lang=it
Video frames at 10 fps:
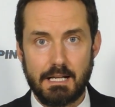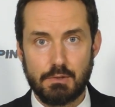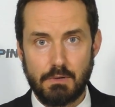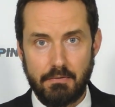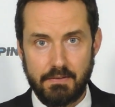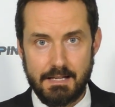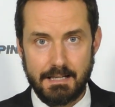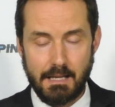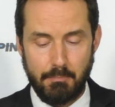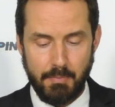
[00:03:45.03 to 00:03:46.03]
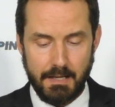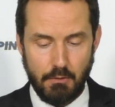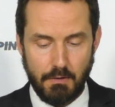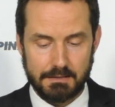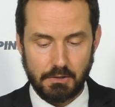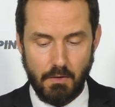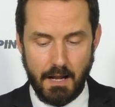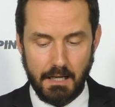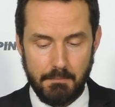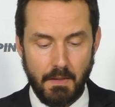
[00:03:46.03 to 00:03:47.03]
sulla figlia di appena 4
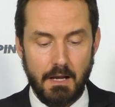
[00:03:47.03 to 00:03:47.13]
anni.